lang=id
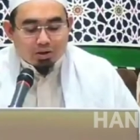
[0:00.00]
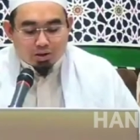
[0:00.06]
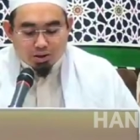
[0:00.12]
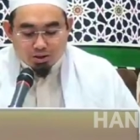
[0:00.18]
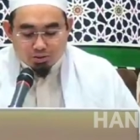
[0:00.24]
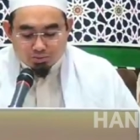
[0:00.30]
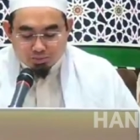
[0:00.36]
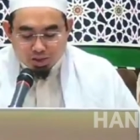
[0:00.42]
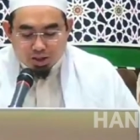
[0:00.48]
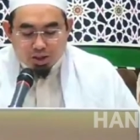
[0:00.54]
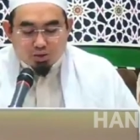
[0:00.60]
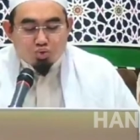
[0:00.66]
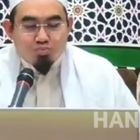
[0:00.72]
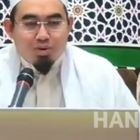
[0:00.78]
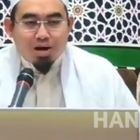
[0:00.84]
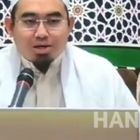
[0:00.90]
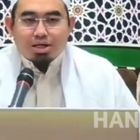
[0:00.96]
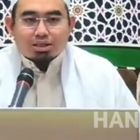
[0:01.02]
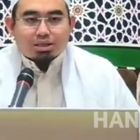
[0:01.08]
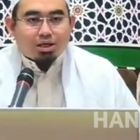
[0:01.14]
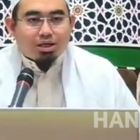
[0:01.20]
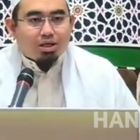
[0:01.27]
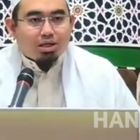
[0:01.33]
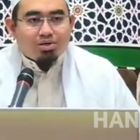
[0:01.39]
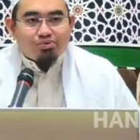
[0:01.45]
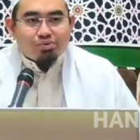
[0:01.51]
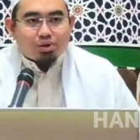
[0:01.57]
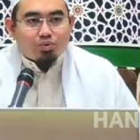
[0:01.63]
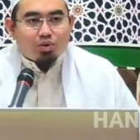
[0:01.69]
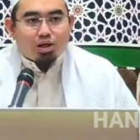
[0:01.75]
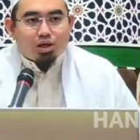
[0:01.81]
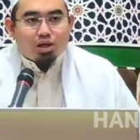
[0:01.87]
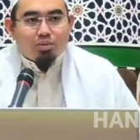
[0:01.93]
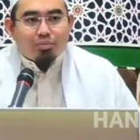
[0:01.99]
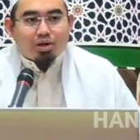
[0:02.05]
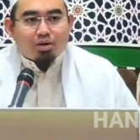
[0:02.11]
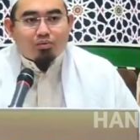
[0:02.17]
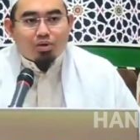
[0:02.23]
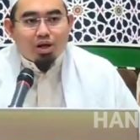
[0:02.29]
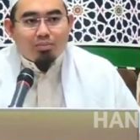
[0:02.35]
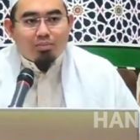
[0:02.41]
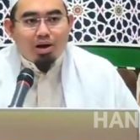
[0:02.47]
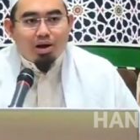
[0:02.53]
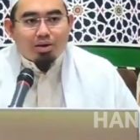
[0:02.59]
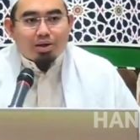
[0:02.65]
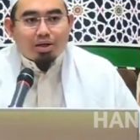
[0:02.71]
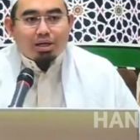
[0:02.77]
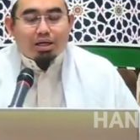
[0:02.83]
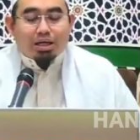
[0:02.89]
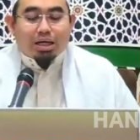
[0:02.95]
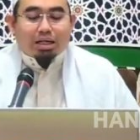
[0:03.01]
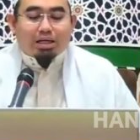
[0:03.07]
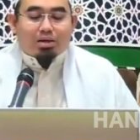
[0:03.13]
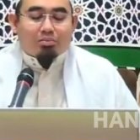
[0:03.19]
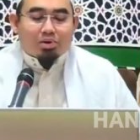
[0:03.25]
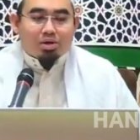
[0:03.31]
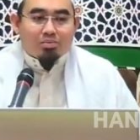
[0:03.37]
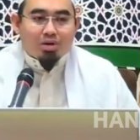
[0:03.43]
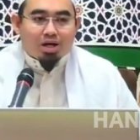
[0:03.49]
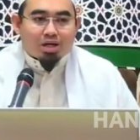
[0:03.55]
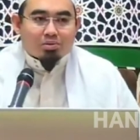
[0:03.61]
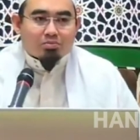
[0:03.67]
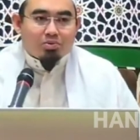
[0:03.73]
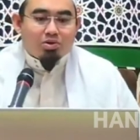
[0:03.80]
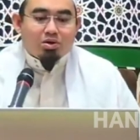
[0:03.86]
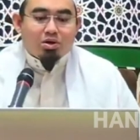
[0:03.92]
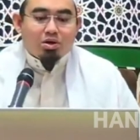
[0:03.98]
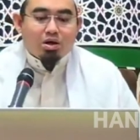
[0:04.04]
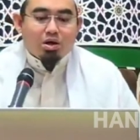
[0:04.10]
Ya, dan itu banyak sekali difatwakan oleh para ulama. Jadi kita pribadi pun